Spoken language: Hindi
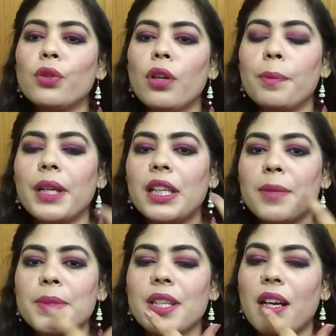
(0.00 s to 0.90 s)
तो आपके
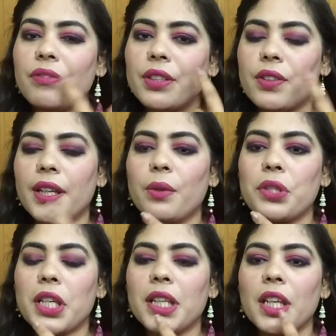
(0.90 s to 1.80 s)
लिप्स काफ़ी ड्राई हो
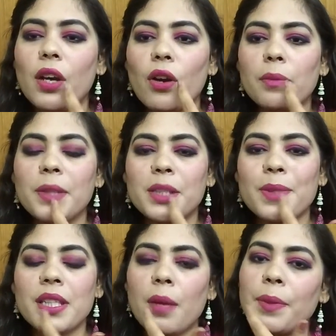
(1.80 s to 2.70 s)
जाएंगे और बीच में
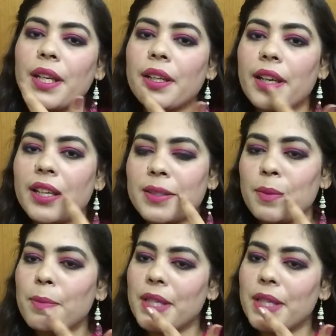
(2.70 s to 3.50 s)
से आपके क्रैक्स भी